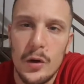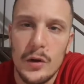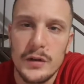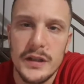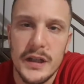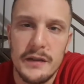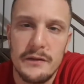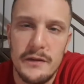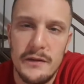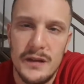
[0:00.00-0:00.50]

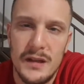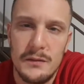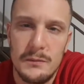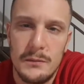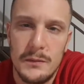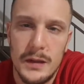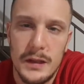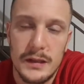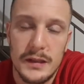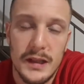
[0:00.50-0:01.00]
cosa che vi viene in
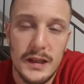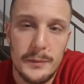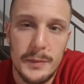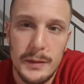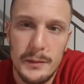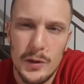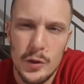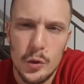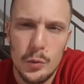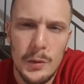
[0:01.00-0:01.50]
mente, la
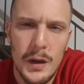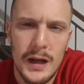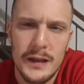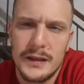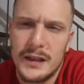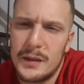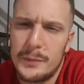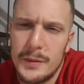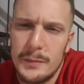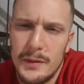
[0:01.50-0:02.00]
prima
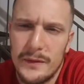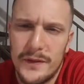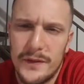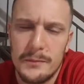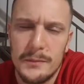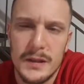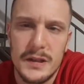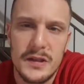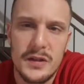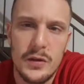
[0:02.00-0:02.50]
domanda, la prima
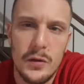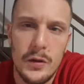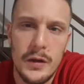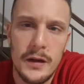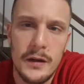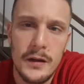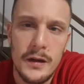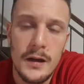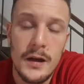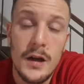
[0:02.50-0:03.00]

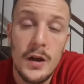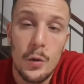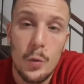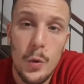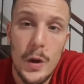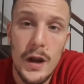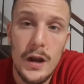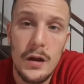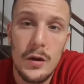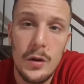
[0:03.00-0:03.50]
affermazione,
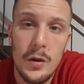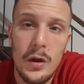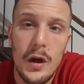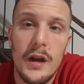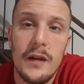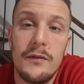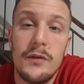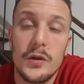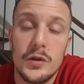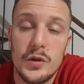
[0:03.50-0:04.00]
quello
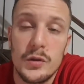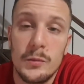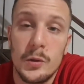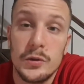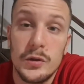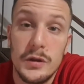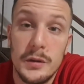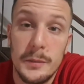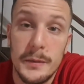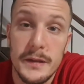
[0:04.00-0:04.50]
è il vostro
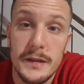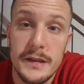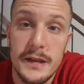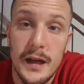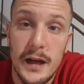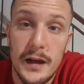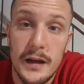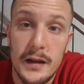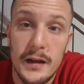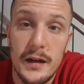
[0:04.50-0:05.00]
modo di
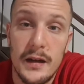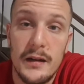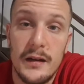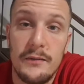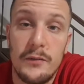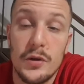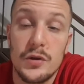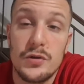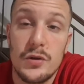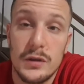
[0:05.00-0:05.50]
pensare, è
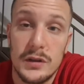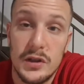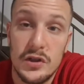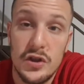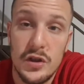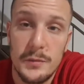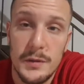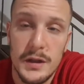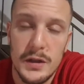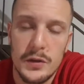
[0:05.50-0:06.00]
il vostro
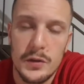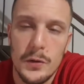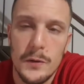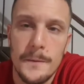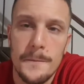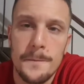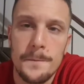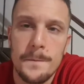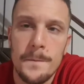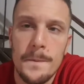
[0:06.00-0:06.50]
atteggiamento.
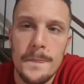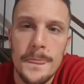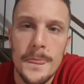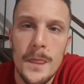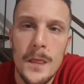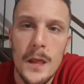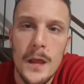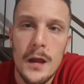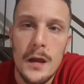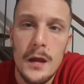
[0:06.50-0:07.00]

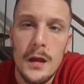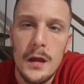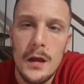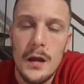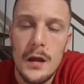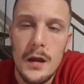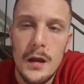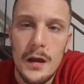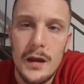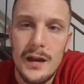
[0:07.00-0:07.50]

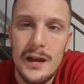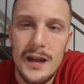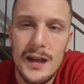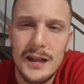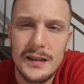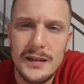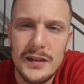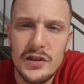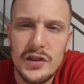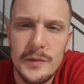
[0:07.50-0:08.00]
E
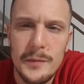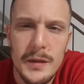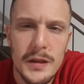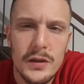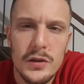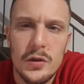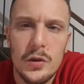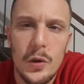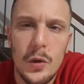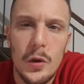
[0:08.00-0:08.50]

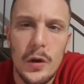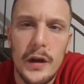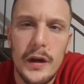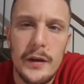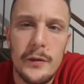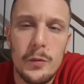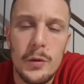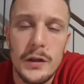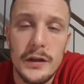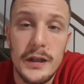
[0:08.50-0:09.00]
l'atteggiamento
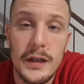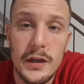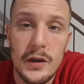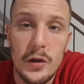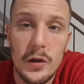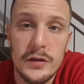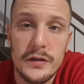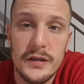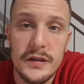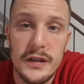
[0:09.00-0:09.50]
è una delle
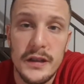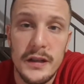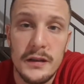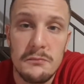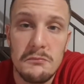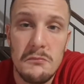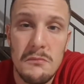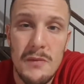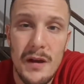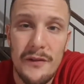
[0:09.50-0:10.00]

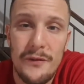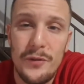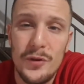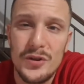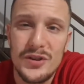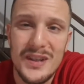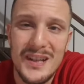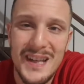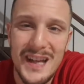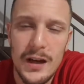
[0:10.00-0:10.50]
cose, è
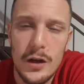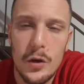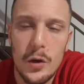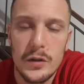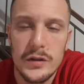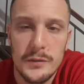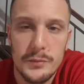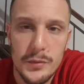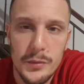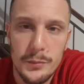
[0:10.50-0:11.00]
forse la
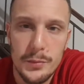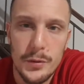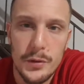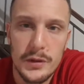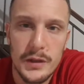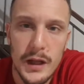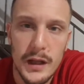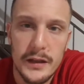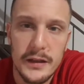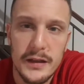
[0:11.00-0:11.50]
cosa più
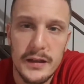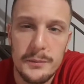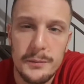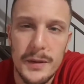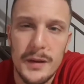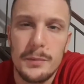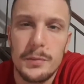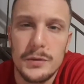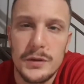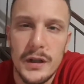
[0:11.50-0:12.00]
importante
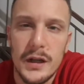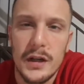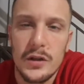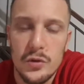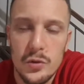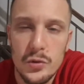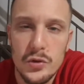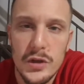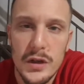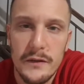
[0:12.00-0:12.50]
per poter
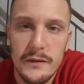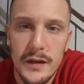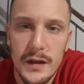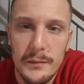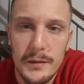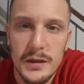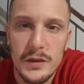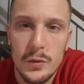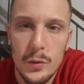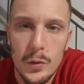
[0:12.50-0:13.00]
raggiungere
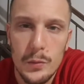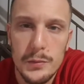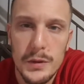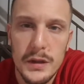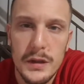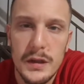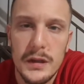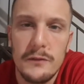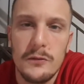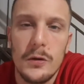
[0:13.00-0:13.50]
veramente un
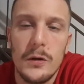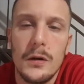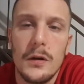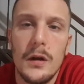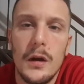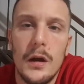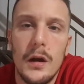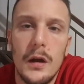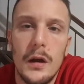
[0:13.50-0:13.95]
obiettivo,